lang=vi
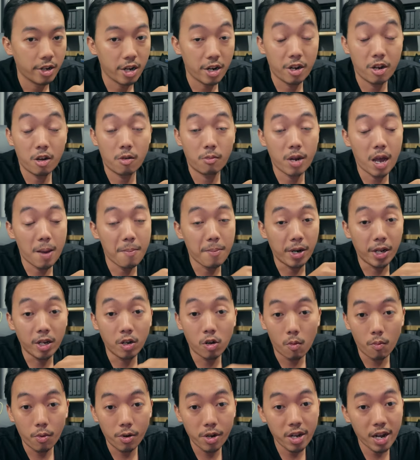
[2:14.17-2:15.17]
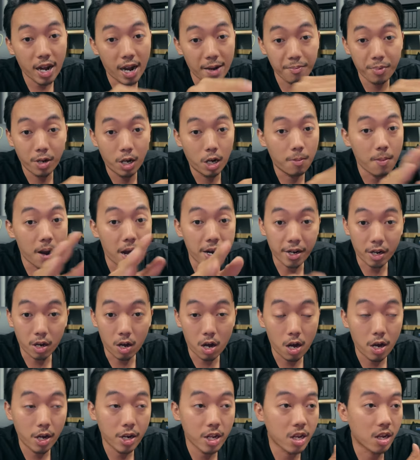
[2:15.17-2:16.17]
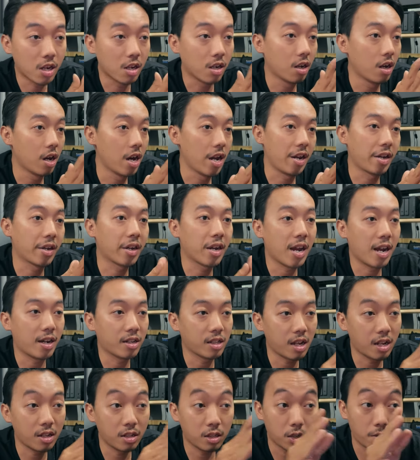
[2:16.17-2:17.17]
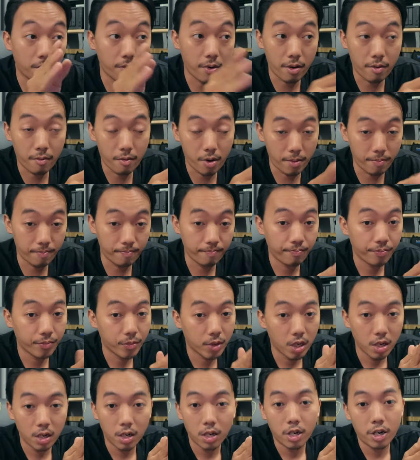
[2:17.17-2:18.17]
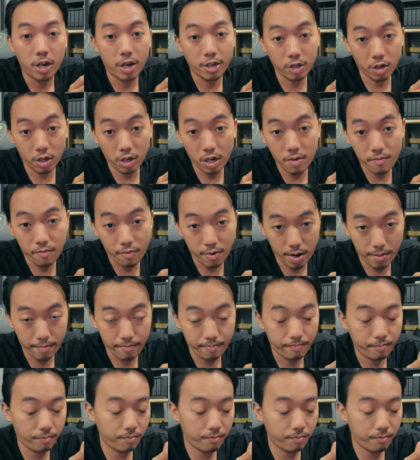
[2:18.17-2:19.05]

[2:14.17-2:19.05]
là nếu đàn mình khục ní ai phở ban nó không gì anh ấy nghe hai tháng surface web hay cho deep web